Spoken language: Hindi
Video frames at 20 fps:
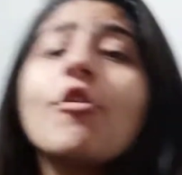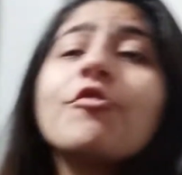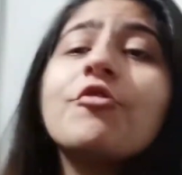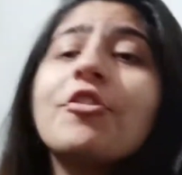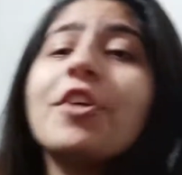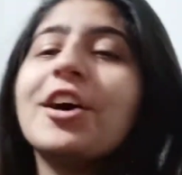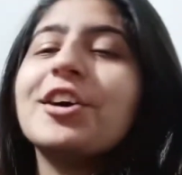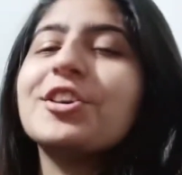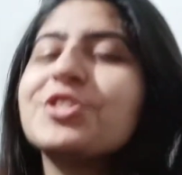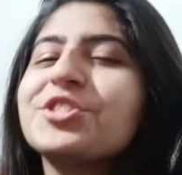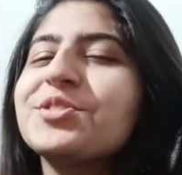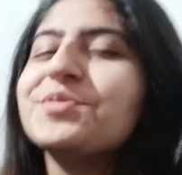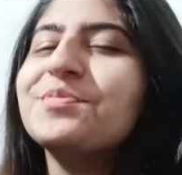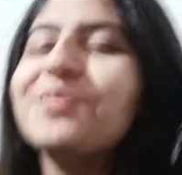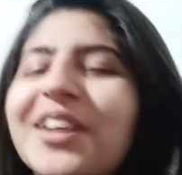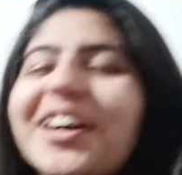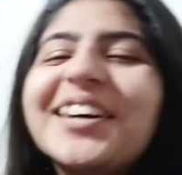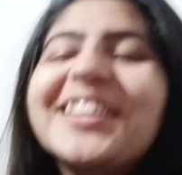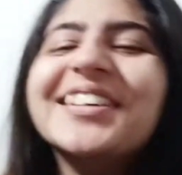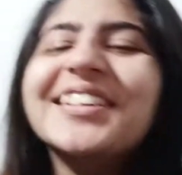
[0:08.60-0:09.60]
ऑफ
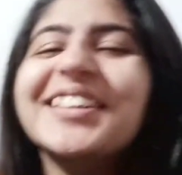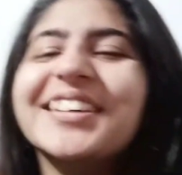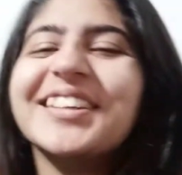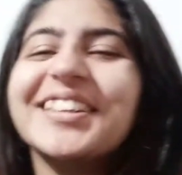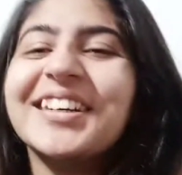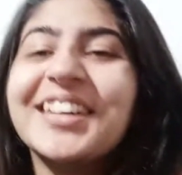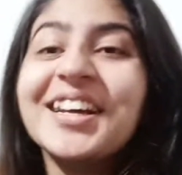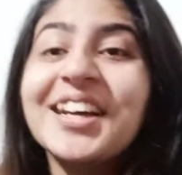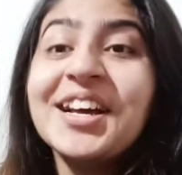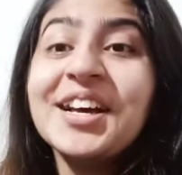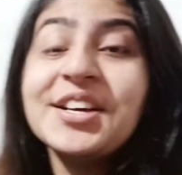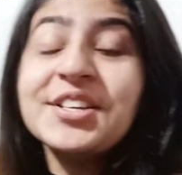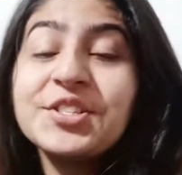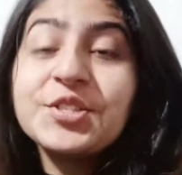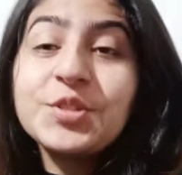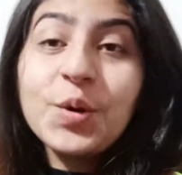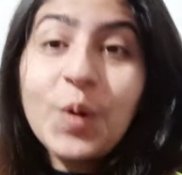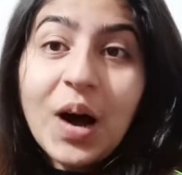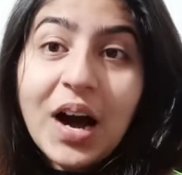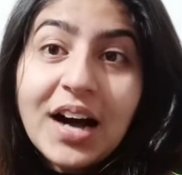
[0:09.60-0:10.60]
आशमा
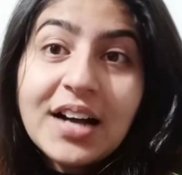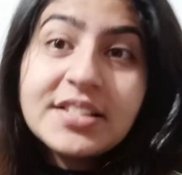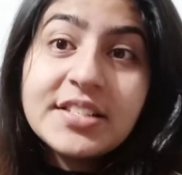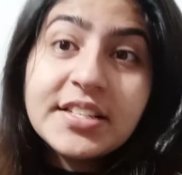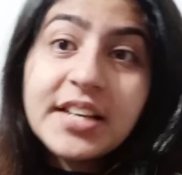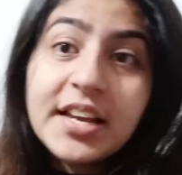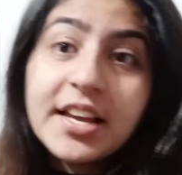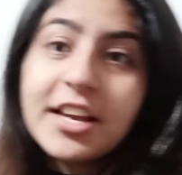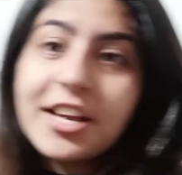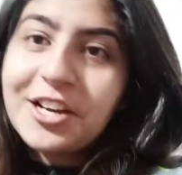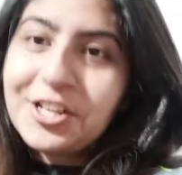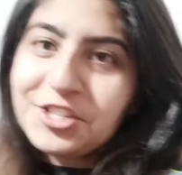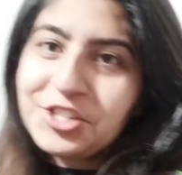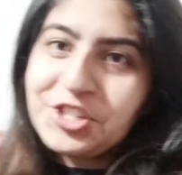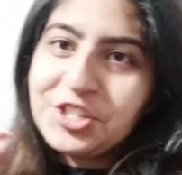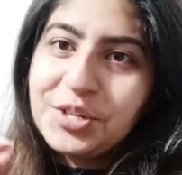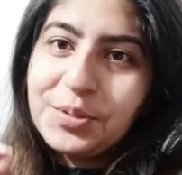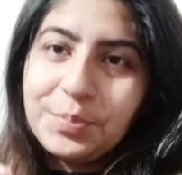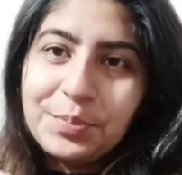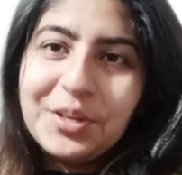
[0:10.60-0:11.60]
सो आज है
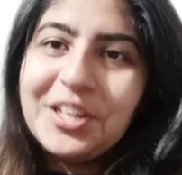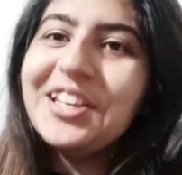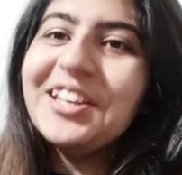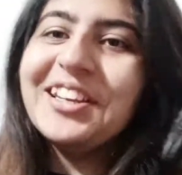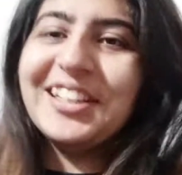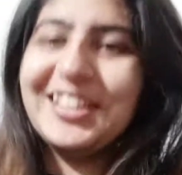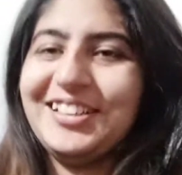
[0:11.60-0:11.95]
अष्टमी